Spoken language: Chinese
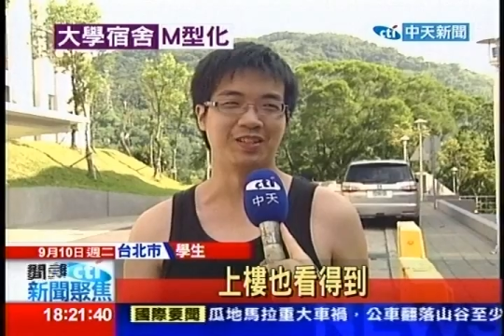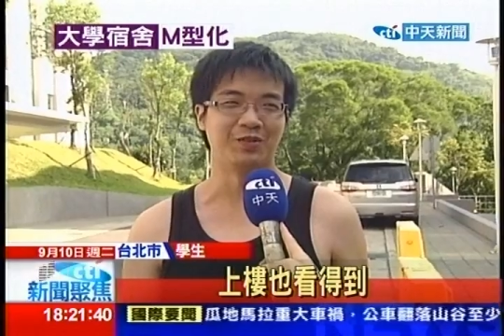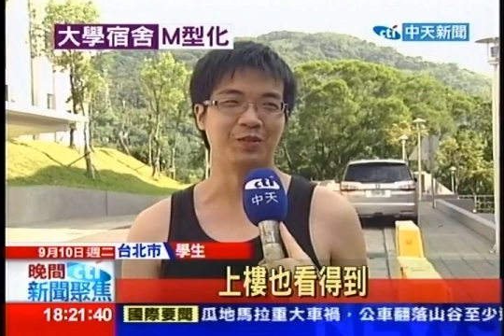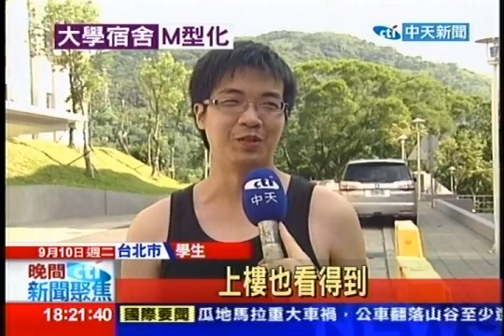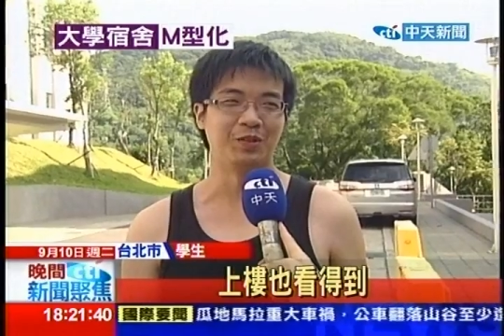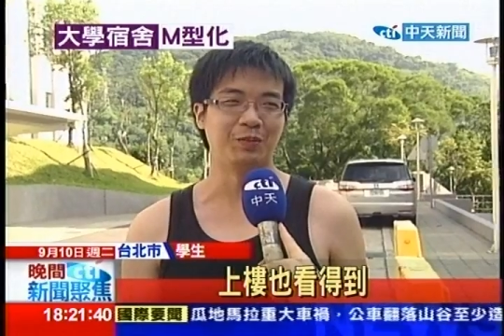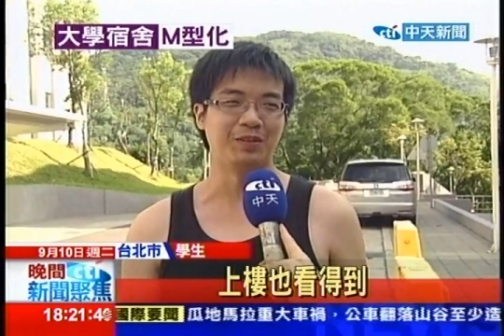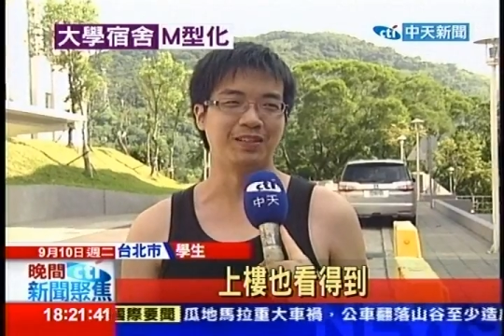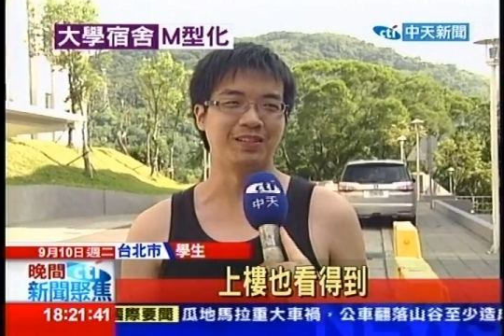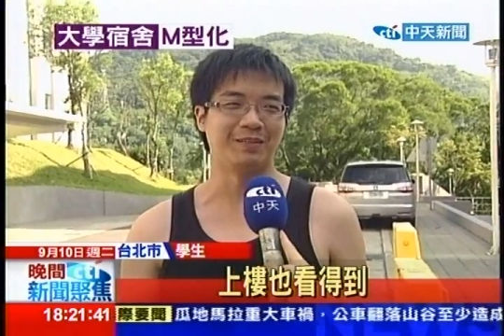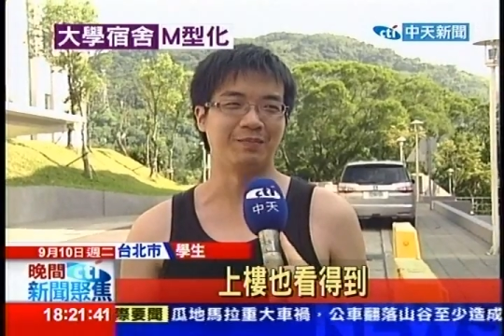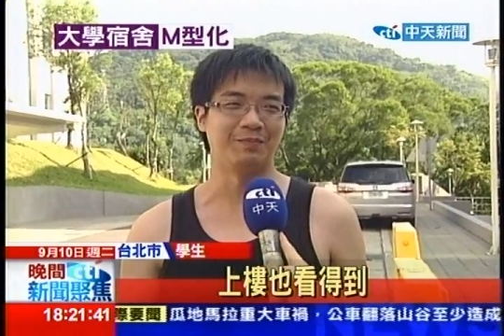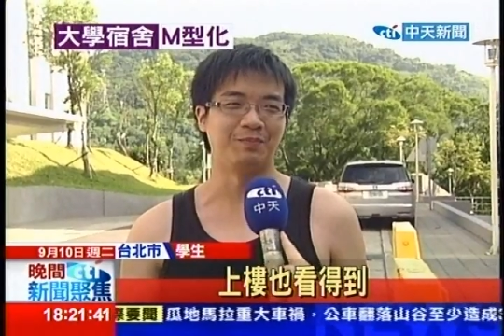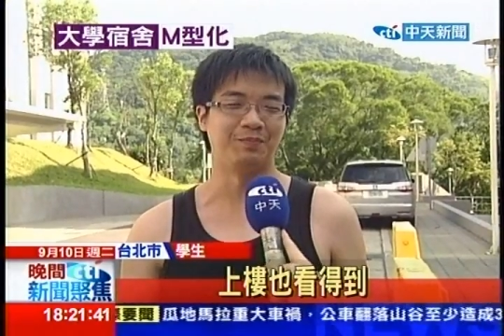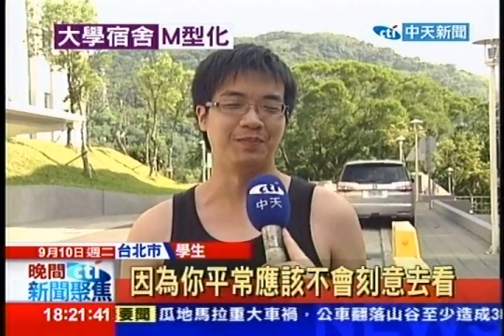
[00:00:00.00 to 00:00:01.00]
个，因为你平常
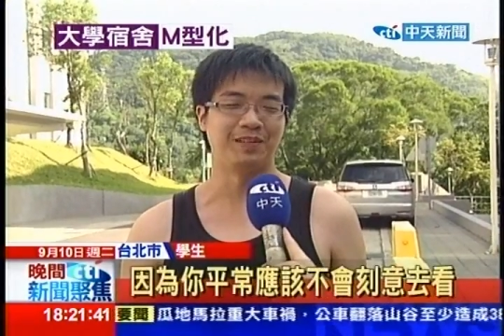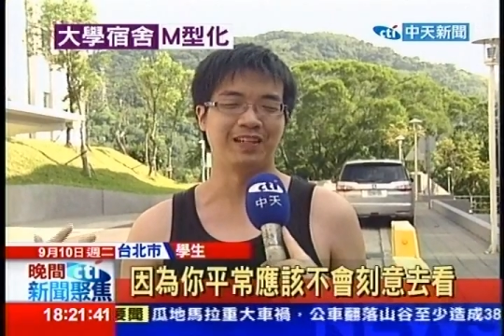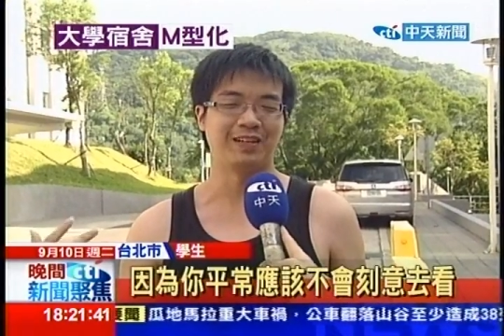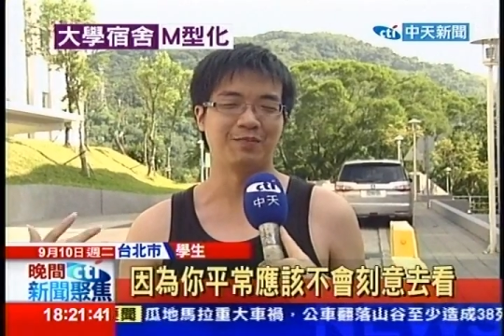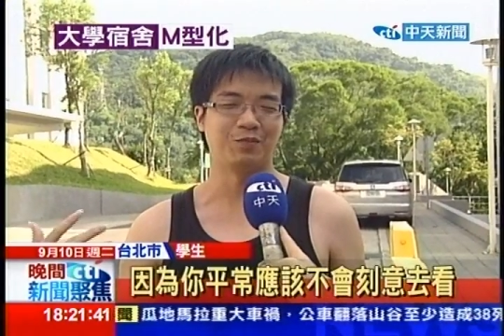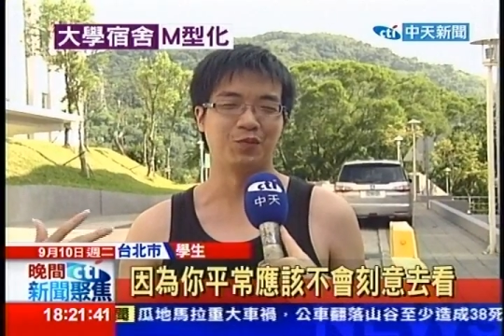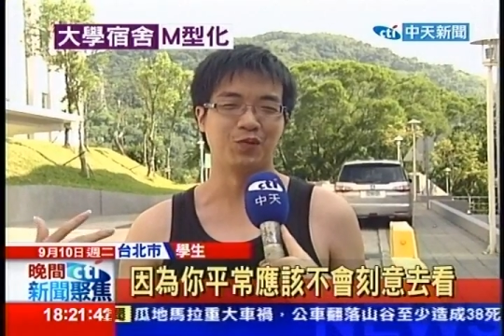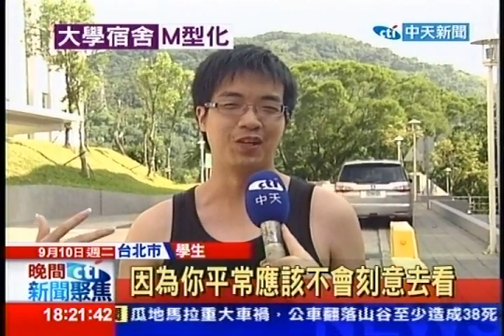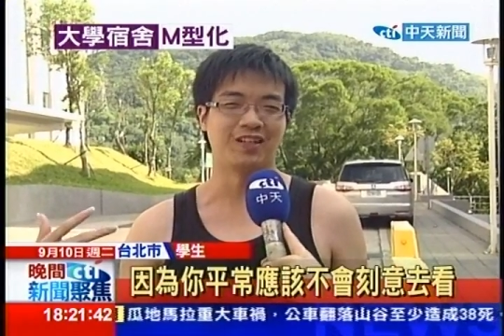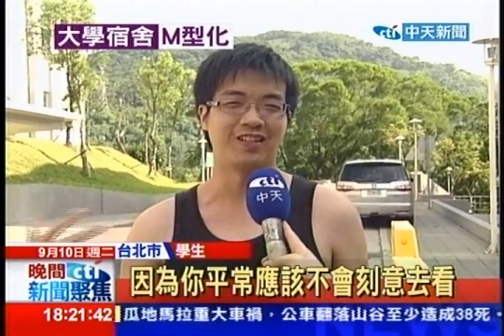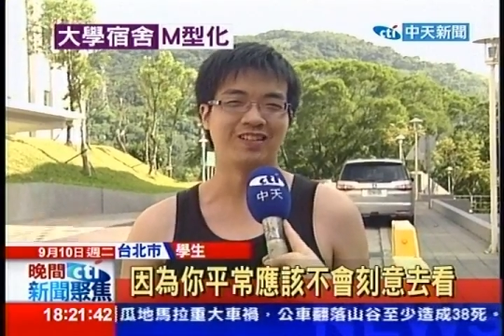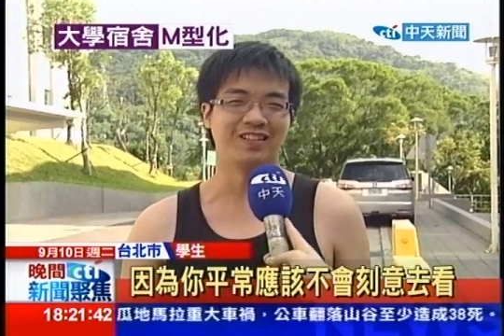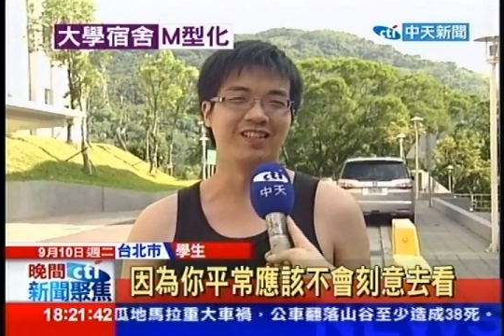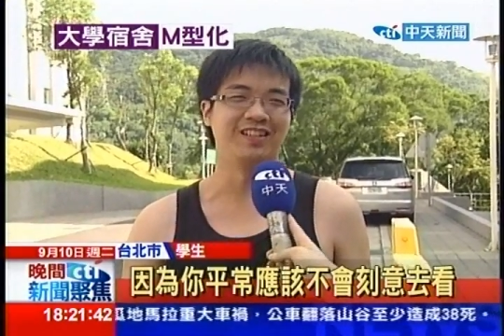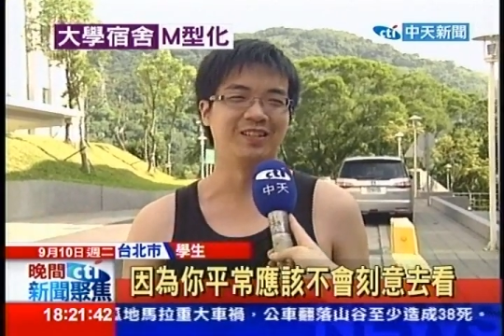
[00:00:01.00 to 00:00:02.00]
应该不会
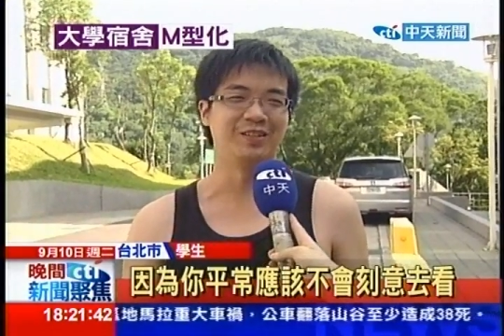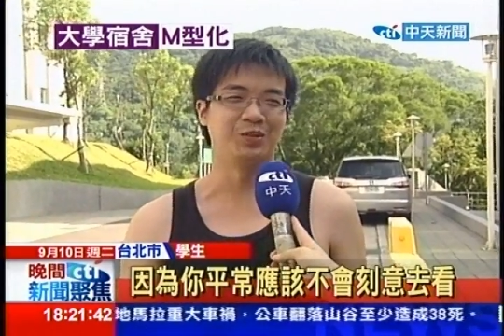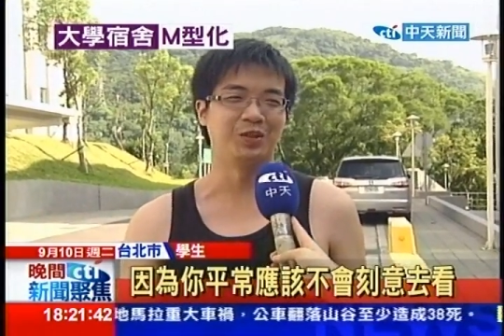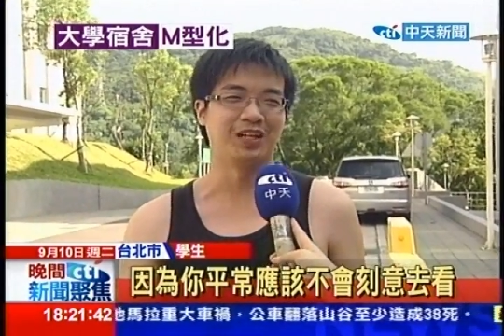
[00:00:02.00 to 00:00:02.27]
刻意的去